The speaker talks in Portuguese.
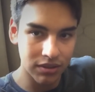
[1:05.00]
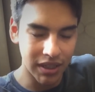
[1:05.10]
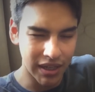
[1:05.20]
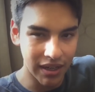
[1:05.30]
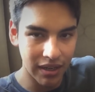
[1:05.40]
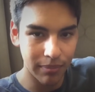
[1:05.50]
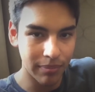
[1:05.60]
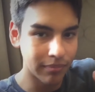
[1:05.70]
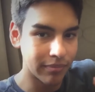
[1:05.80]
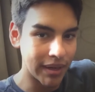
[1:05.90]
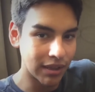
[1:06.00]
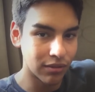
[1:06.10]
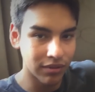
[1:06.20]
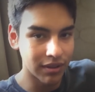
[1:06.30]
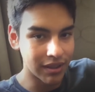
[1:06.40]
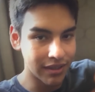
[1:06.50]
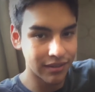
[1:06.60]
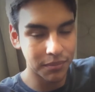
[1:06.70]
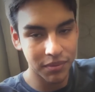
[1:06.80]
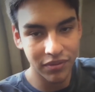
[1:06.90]
treinei peito,
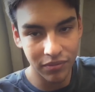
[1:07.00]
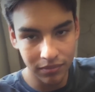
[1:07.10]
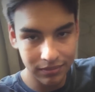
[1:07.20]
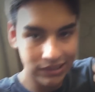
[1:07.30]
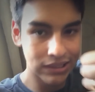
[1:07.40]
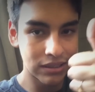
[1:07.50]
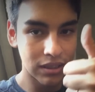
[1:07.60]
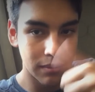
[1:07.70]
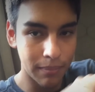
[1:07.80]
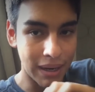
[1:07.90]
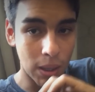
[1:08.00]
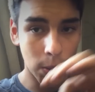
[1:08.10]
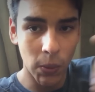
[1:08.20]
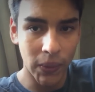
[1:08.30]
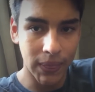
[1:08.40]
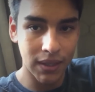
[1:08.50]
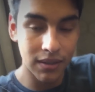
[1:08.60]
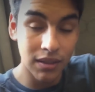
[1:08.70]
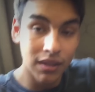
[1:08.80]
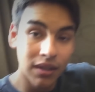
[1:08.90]
tríceps pra conta.
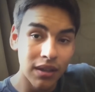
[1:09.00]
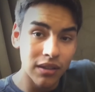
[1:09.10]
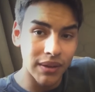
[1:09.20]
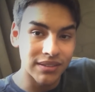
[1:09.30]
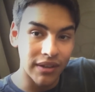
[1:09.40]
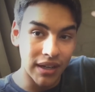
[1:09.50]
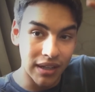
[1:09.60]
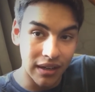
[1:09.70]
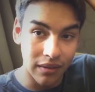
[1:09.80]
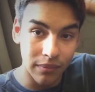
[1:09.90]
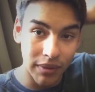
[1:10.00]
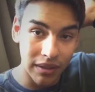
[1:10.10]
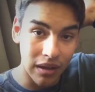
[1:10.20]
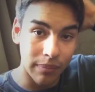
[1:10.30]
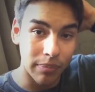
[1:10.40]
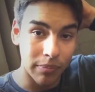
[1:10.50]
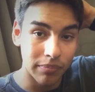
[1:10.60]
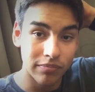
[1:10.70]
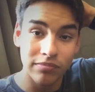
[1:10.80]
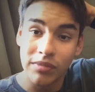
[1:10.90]
Então é isso aí, galera.
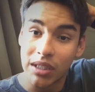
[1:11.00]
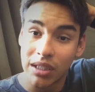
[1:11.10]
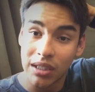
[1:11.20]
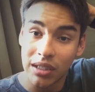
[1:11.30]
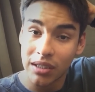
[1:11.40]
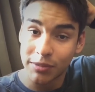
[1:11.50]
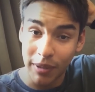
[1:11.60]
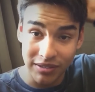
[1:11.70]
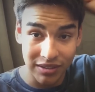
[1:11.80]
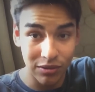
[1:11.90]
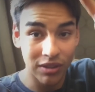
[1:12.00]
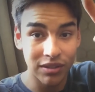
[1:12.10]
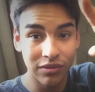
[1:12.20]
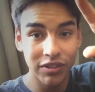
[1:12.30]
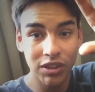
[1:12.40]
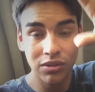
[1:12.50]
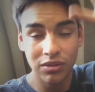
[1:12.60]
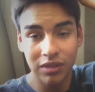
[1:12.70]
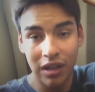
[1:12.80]
Uh, espero que vocês gostem do vídeo.